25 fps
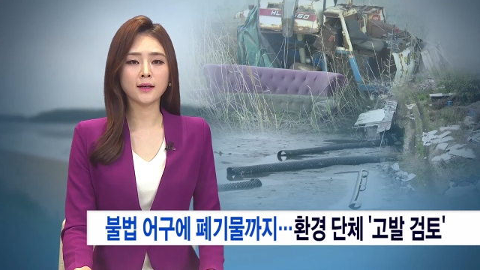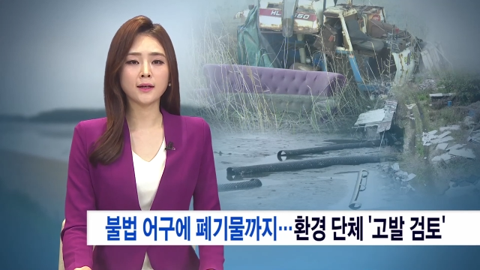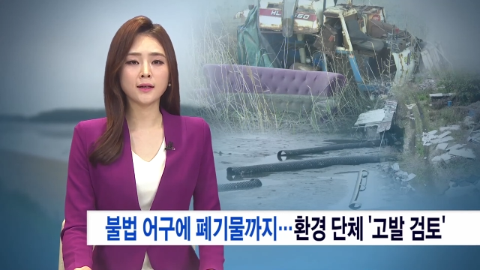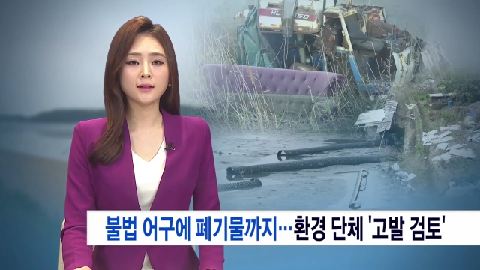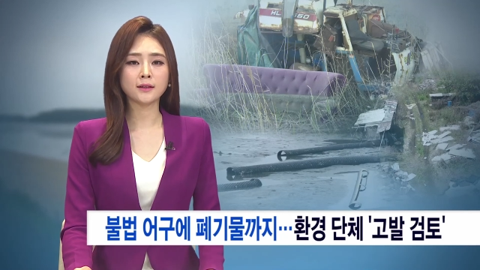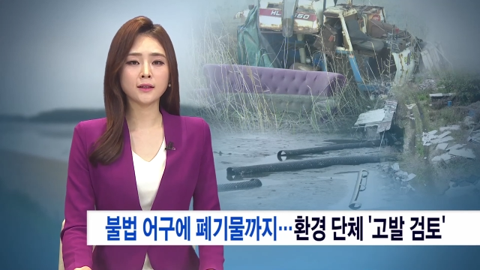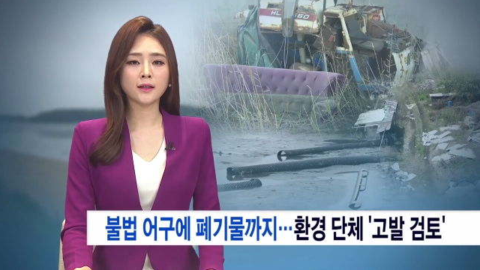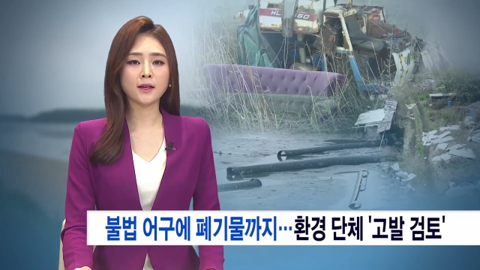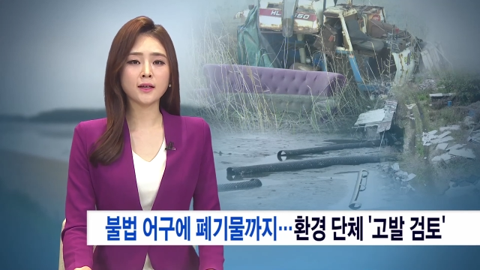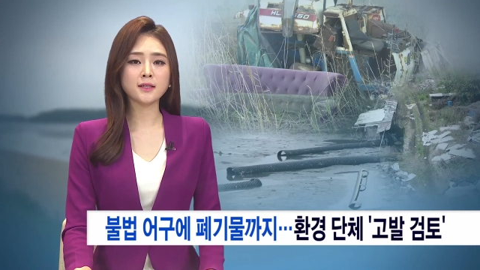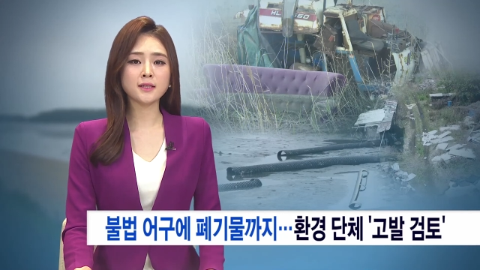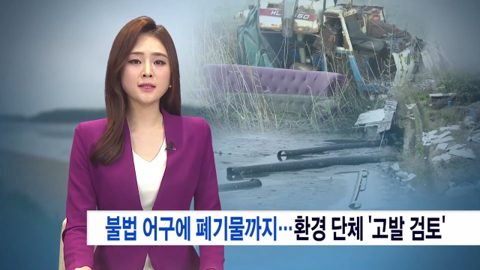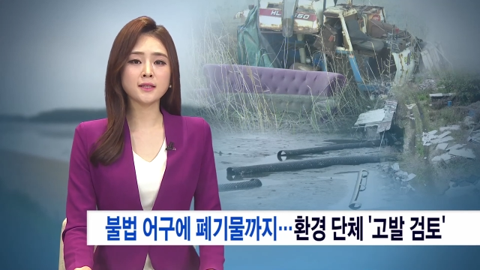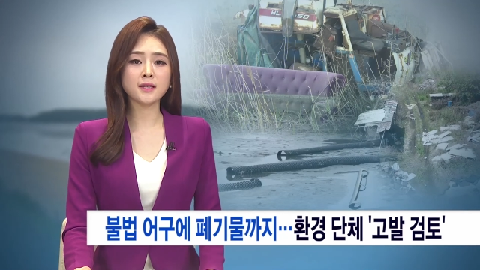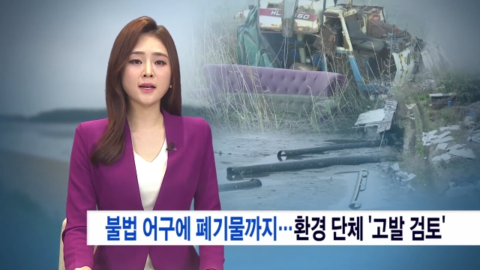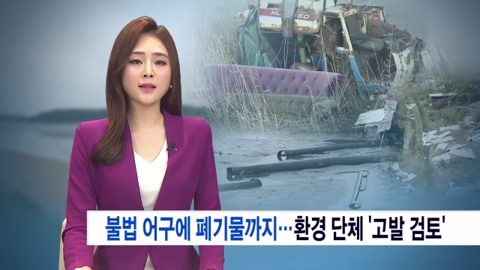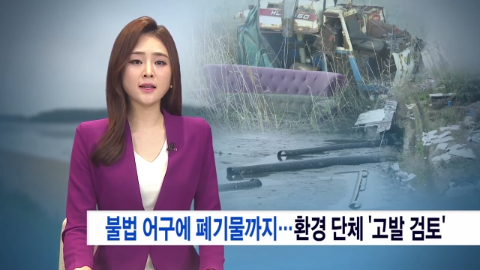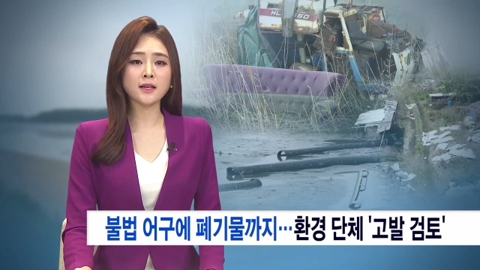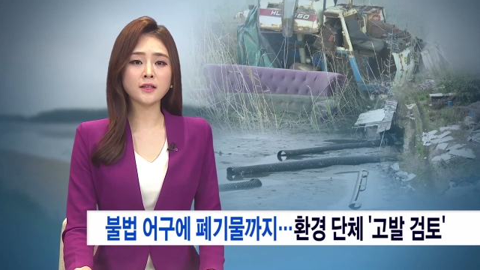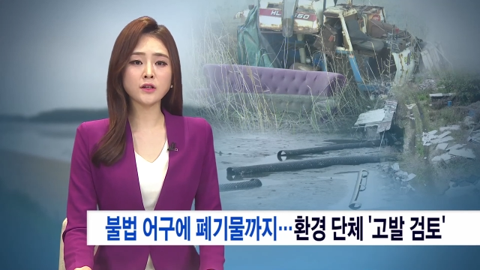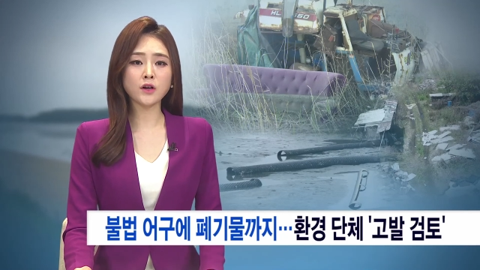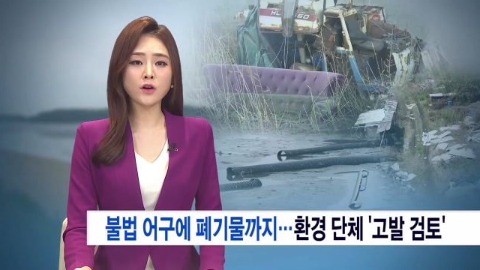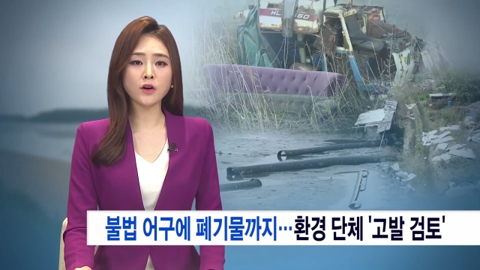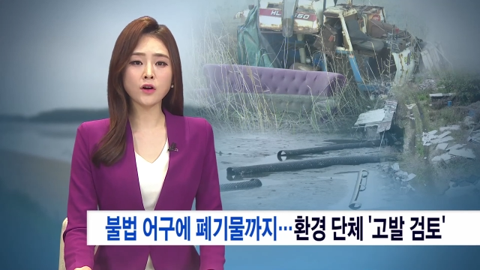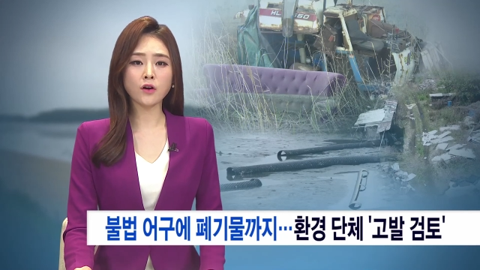특히
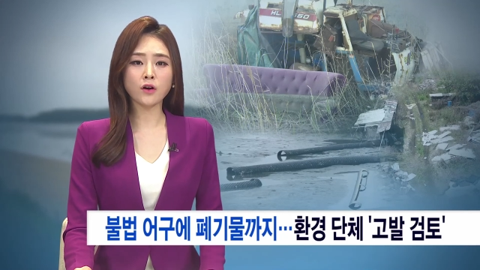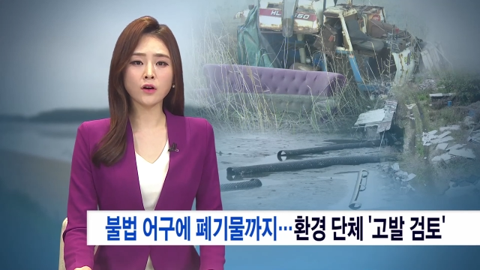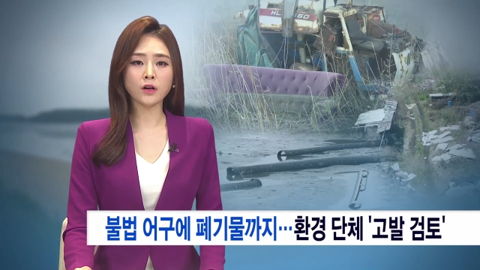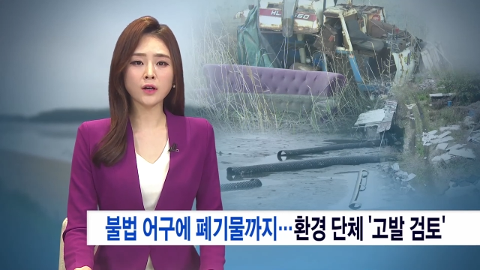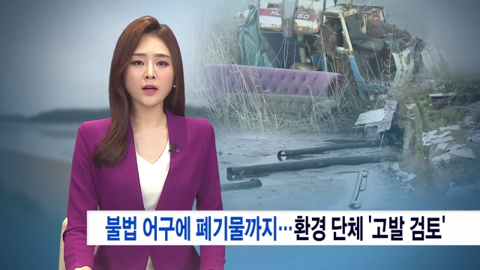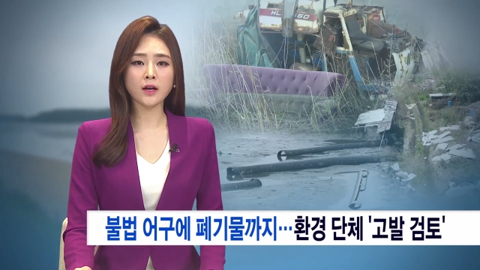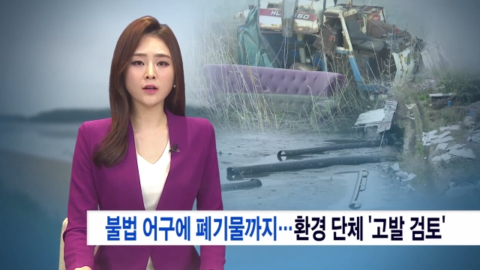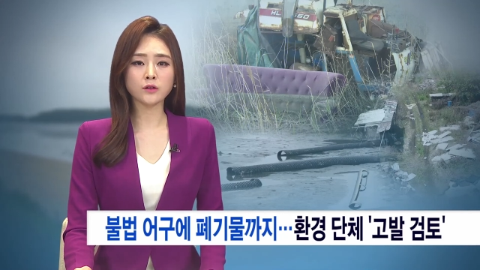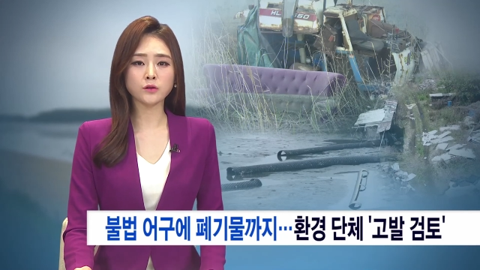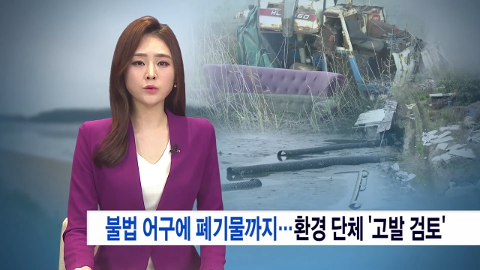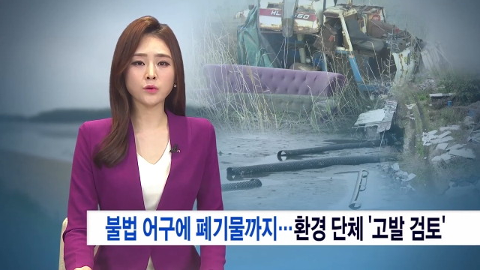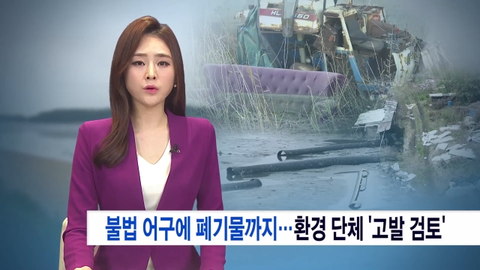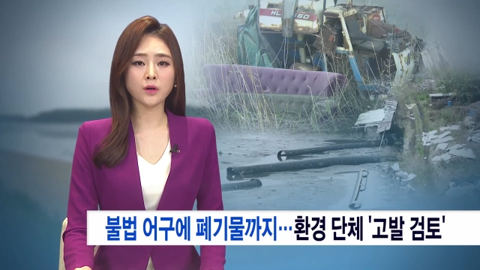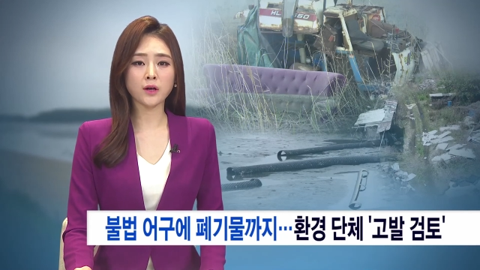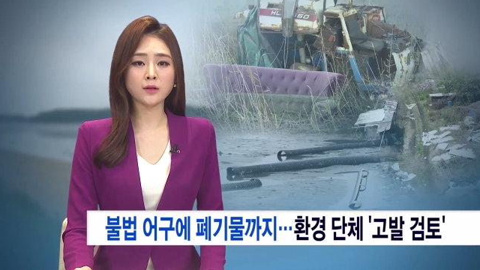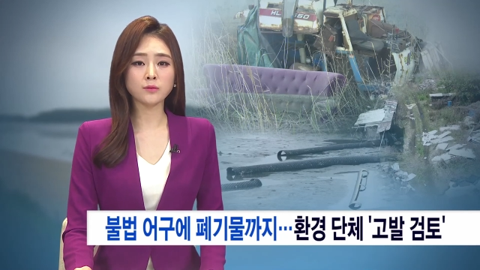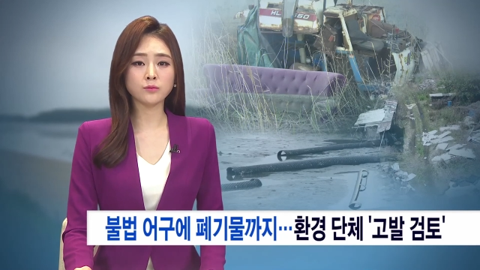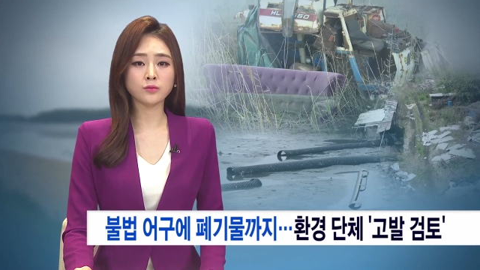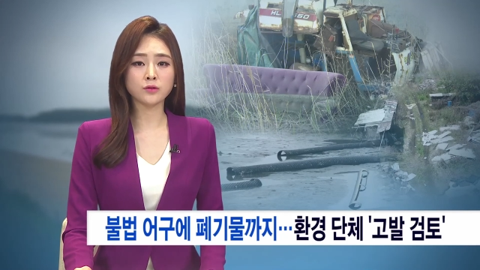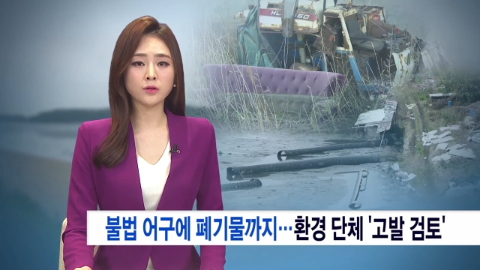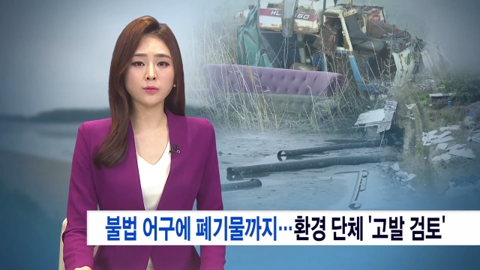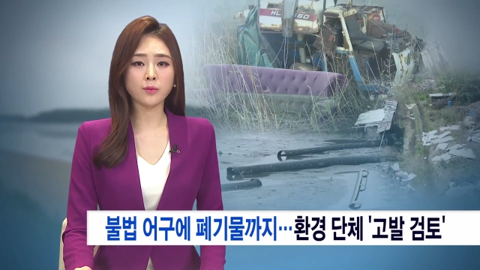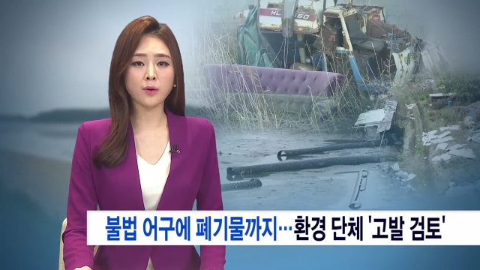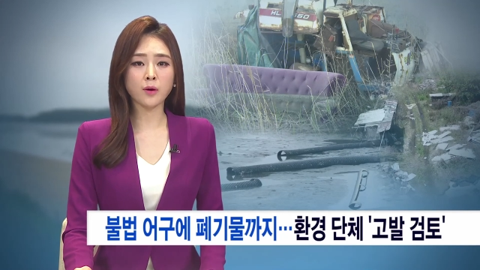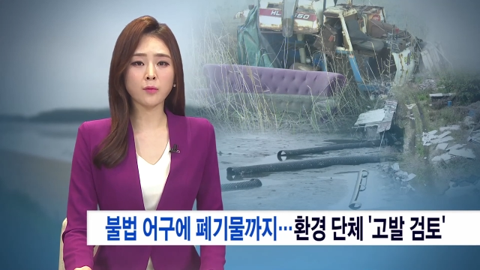지난해 철거를 약속한
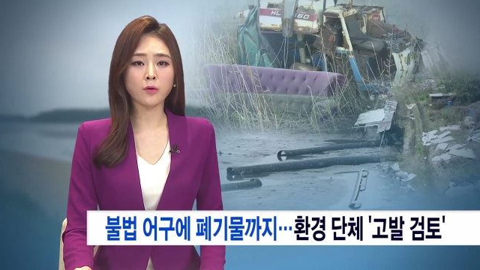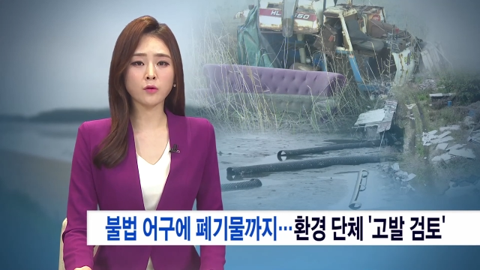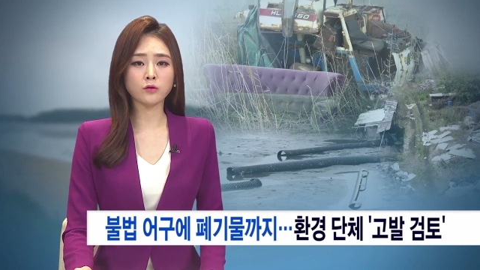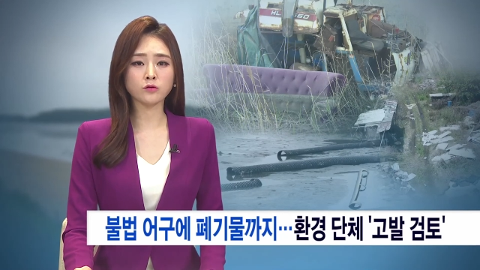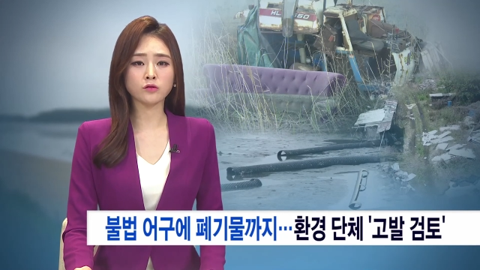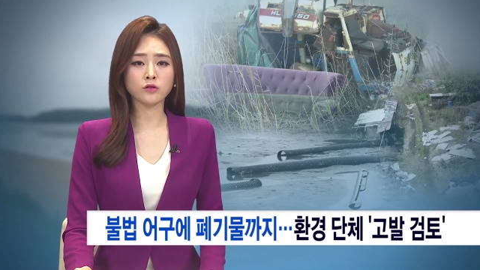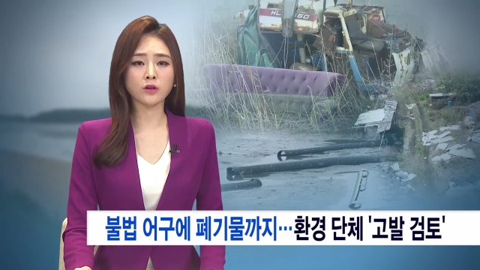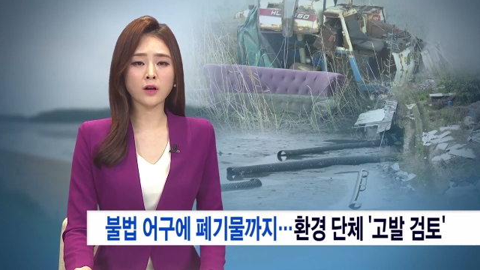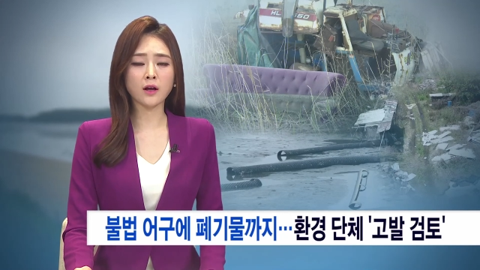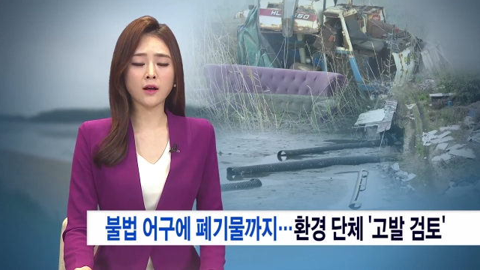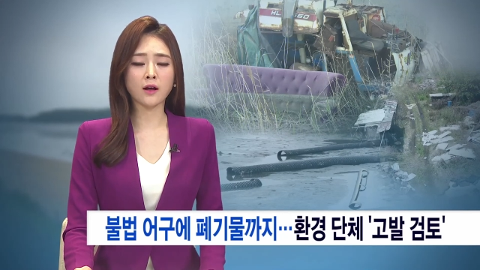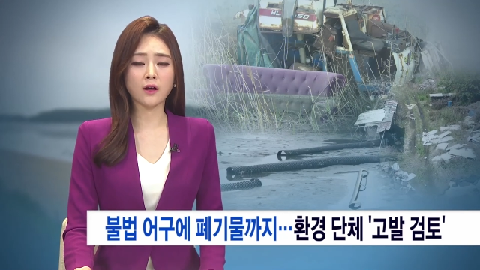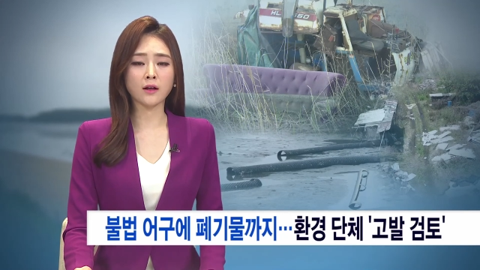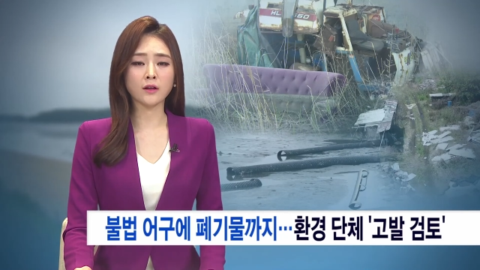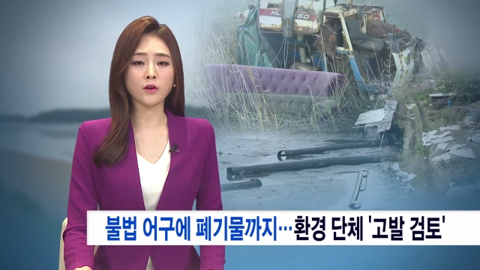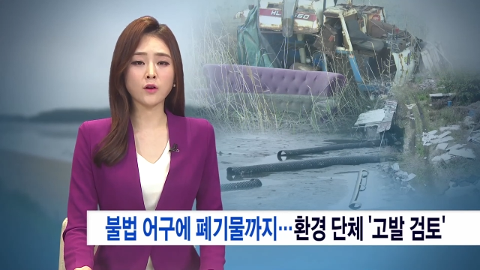불법 어구가